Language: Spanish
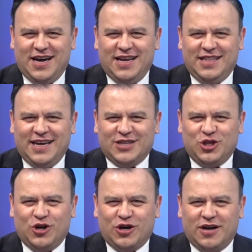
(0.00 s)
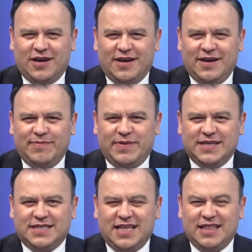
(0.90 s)
el director eh,
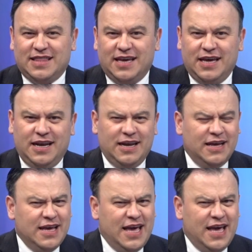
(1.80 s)
presidente, el,